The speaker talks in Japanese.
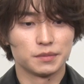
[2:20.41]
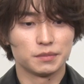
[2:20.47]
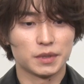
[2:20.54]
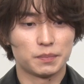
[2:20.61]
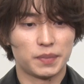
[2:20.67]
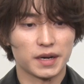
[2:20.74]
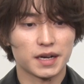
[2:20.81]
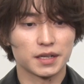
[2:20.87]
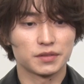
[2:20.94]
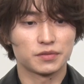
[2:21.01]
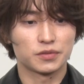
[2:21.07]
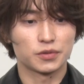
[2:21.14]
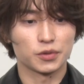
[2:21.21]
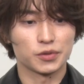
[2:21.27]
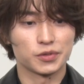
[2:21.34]
まあバカ
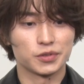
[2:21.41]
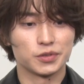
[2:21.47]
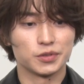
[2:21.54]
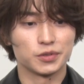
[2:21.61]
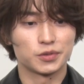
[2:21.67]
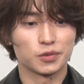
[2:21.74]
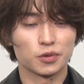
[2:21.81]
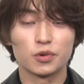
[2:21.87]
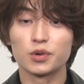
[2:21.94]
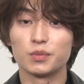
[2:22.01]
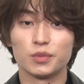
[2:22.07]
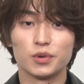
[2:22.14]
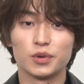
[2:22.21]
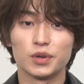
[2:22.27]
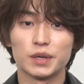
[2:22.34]
というところ
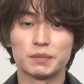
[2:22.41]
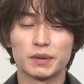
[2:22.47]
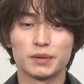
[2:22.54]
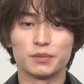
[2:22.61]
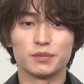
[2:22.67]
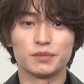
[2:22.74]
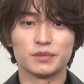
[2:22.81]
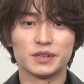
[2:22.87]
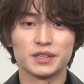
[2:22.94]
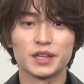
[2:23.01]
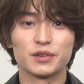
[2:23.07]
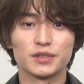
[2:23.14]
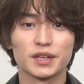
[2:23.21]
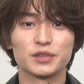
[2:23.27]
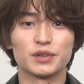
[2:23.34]
もやっぱ似て
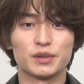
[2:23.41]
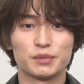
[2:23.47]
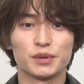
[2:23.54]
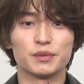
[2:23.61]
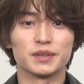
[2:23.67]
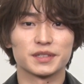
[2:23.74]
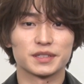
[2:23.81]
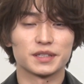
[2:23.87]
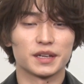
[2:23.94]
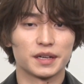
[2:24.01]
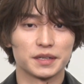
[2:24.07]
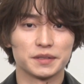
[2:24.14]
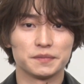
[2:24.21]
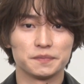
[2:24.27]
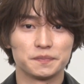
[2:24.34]
るなとは思います、はい
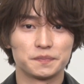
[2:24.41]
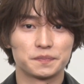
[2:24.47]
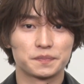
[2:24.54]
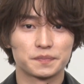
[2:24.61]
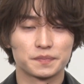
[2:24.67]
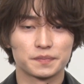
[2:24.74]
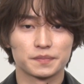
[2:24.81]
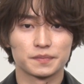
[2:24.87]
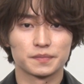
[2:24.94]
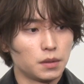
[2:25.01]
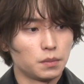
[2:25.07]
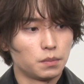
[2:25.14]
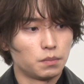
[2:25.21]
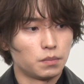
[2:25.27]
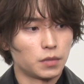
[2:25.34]

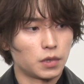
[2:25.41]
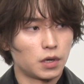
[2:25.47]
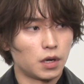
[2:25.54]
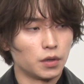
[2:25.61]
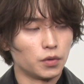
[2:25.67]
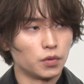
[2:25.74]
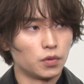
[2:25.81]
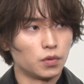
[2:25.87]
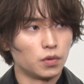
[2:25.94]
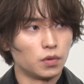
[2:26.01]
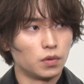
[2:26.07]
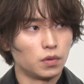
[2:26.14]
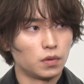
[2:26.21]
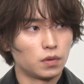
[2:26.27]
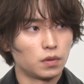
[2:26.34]
まああ
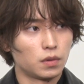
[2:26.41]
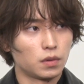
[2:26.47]
の